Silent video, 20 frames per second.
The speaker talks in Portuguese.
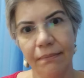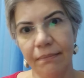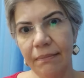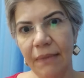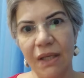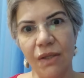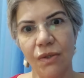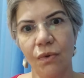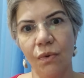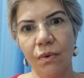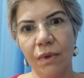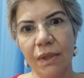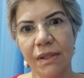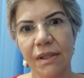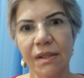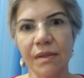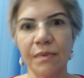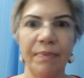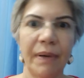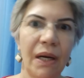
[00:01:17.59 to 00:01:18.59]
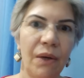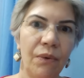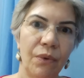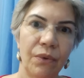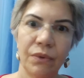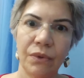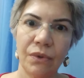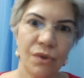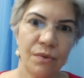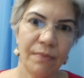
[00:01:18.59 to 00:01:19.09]
mais coisas, para
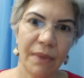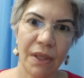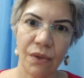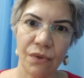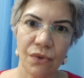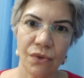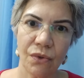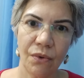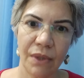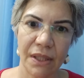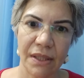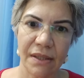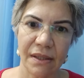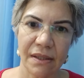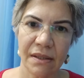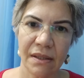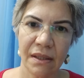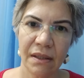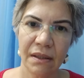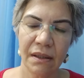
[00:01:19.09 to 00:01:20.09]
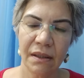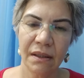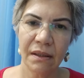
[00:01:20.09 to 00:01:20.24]
outros menos coisas.